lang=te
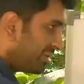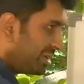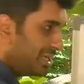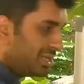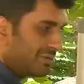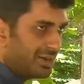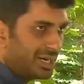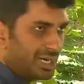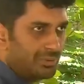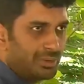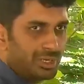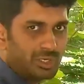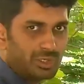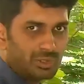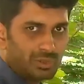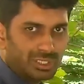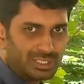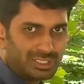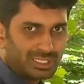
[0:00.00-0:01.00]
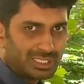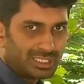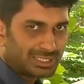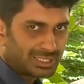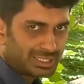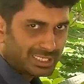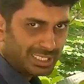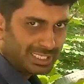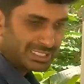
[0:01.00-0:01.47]
ఫైవ్ డివైడ్ బై టూ ఇస్
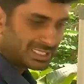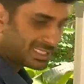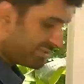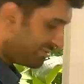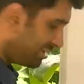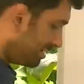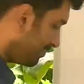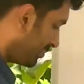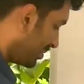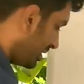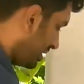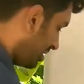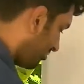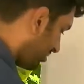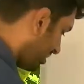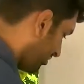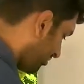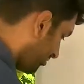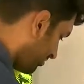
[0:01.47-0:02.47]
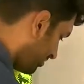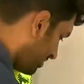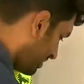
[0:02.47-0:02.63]
సిక్స్టీ సెవెన్ పాయింట్ ఫైవ్